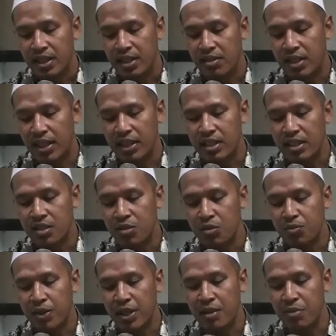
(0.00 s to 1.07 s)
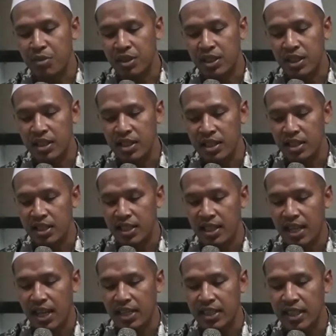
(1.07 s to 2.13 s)
niku lek supe mboten
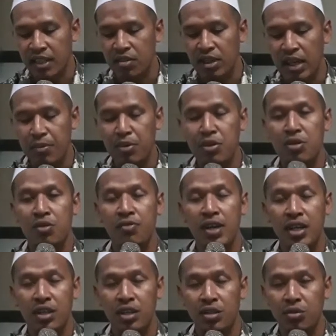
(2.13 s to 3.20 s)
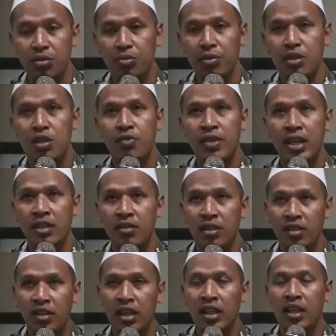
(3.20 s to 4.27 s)
iya, niku lek poso fardu poso fardu
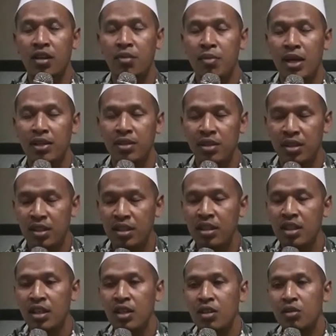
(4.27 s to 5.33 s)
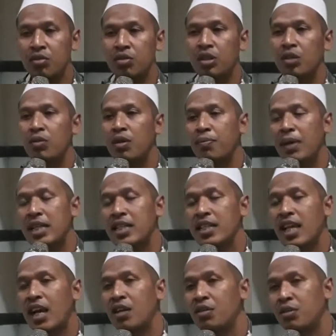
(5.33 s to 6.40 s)
niku ing Ramadan utawa pas
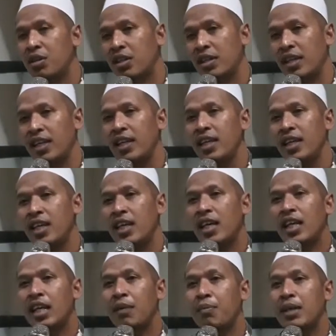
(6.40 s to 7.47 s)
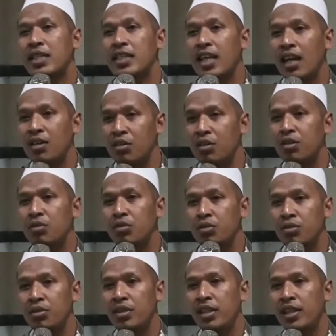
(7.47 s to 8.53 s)
nyaur nggih lek pas nyaur
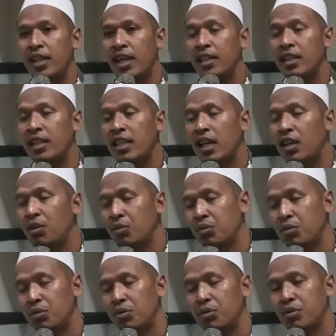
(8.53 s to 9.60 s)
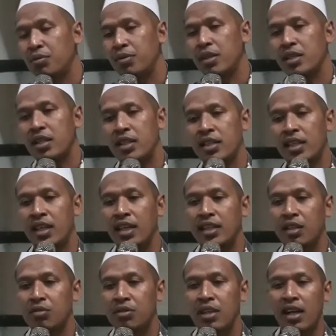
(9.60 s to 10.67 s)
kudu diniati dalu biasanya sing
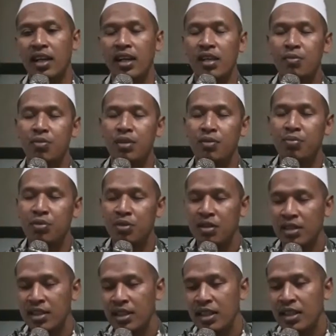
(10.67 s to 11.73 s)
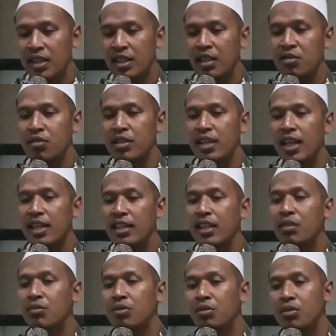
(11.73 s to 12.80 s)
kada utang ibu-ibu niku
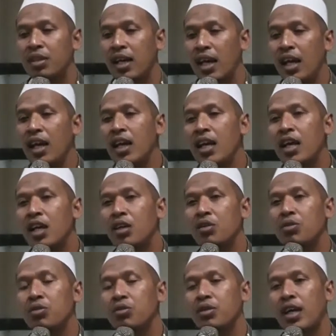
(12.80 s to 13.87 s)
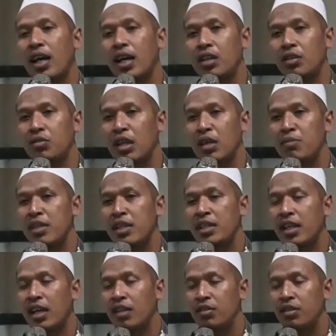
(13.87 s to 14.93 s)
niate kudu dah kudu dalu
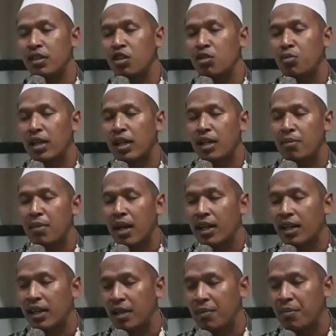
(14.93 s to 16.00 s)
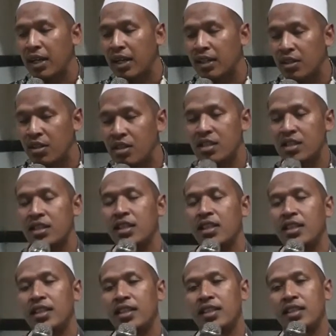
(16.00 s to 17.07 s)
namine dalu niku mulai maghrib ngantos
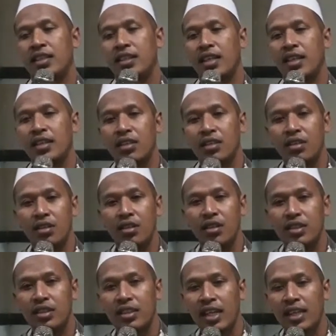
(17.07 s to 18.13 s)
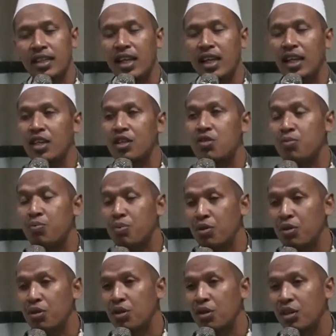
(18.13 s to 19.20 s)
ngantos ini
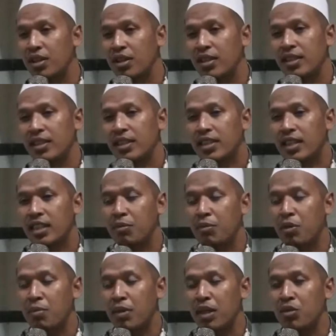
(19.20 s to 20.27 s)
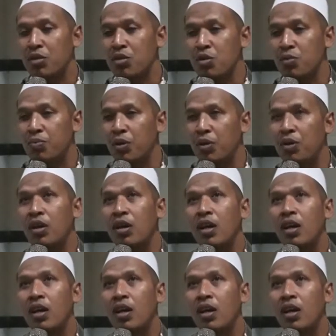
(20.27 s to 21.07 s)
subuh jadi kok mantun subuh